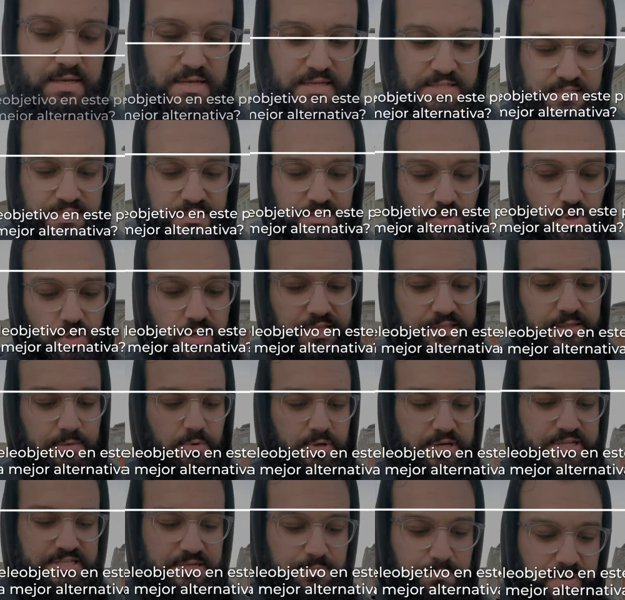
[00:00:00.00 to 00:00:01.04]
Sin objetivo
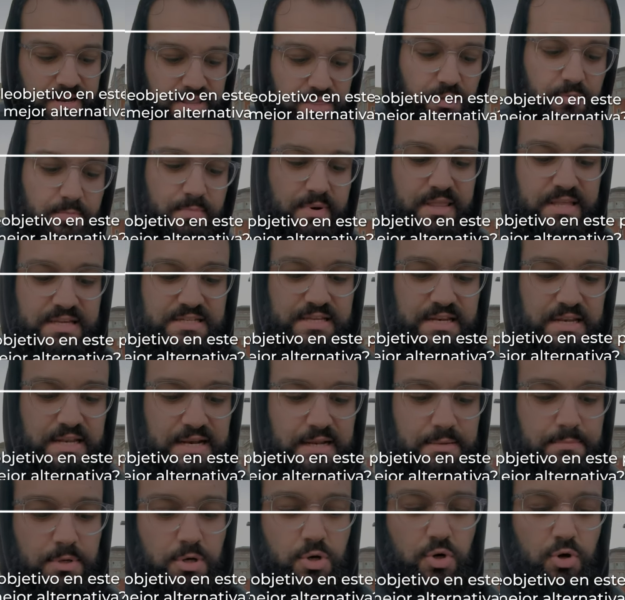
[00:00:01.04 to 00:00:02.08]
en ese precio, en verdad sería
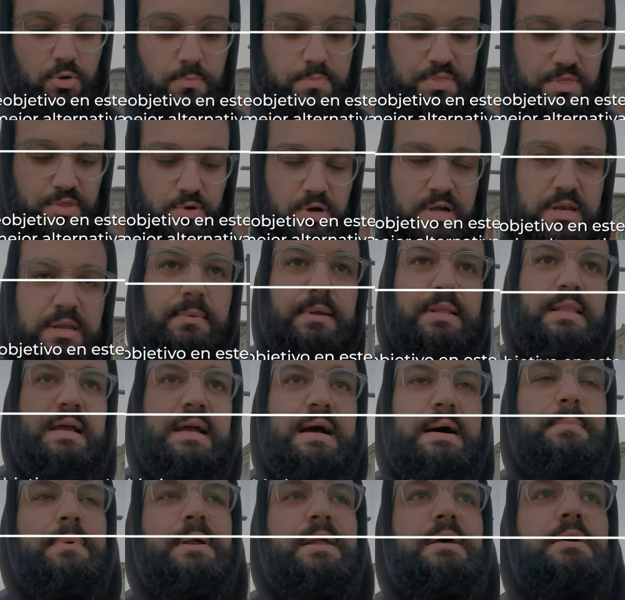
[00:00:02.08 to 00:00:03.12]
la mejor opción a nivel de
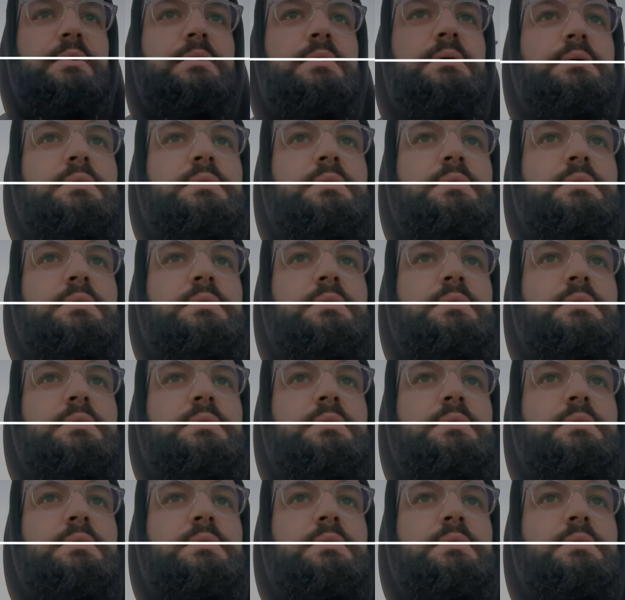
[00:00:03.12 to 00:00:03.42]
cámara.